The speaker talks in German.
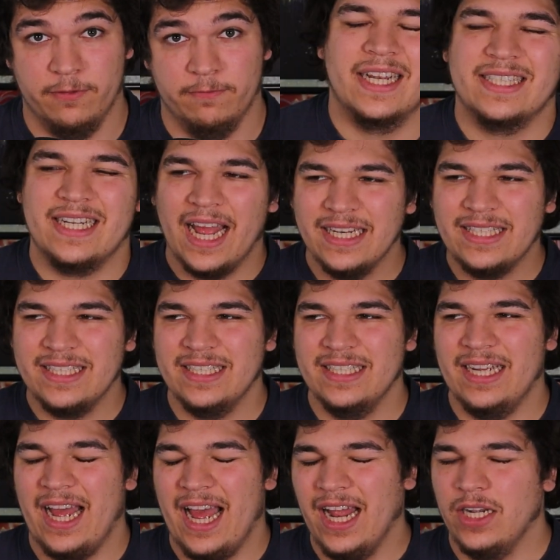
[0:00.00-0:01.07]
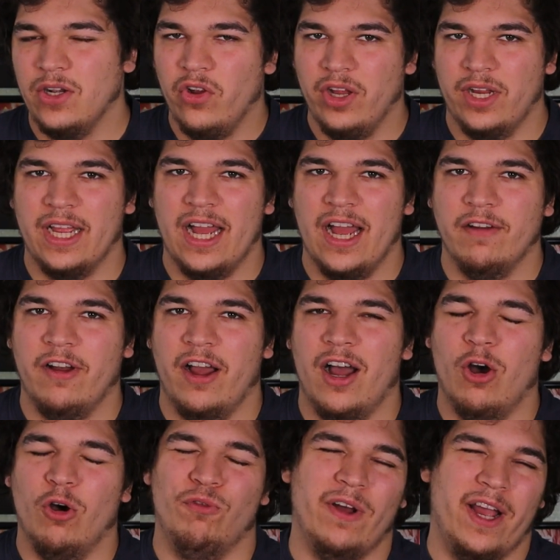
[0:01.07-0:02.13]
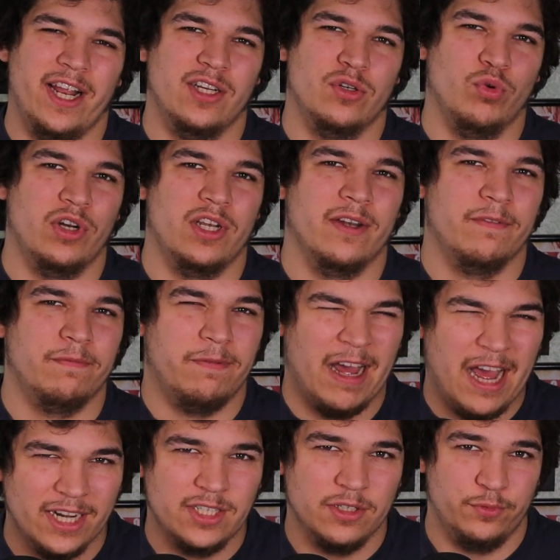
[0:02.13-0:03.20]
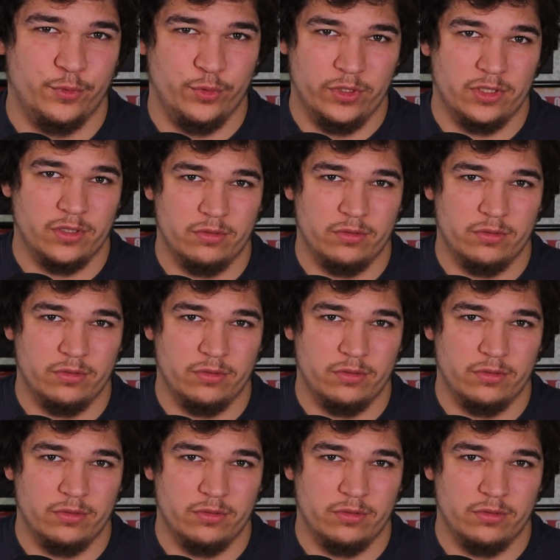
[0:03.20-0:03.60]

Das Ganze hat Oikawa auf einen dunklen Pfad geführt.